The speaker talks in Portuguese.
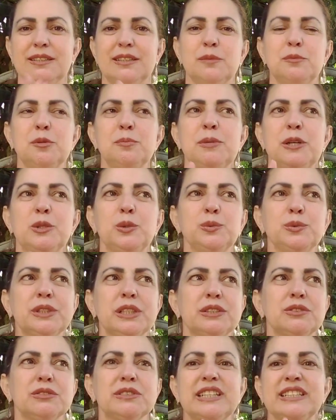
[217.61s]
Tá me
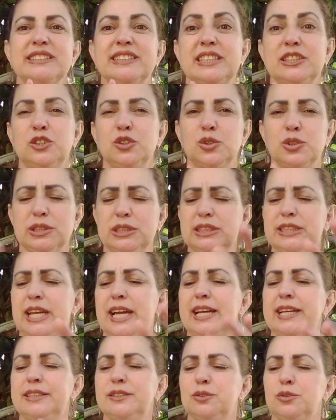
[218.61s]
perguntando nas redes
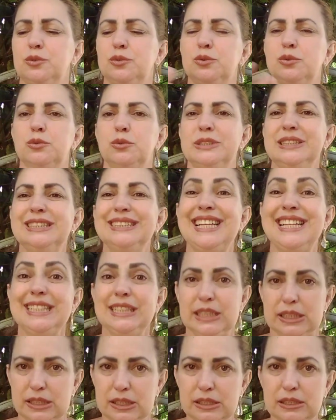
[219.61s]
sociais, no
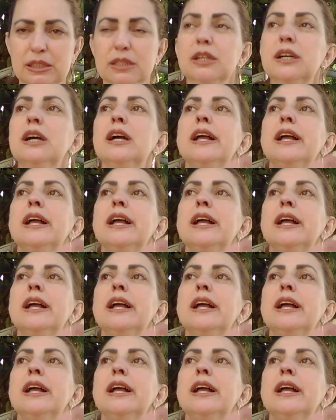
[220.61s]
Instagram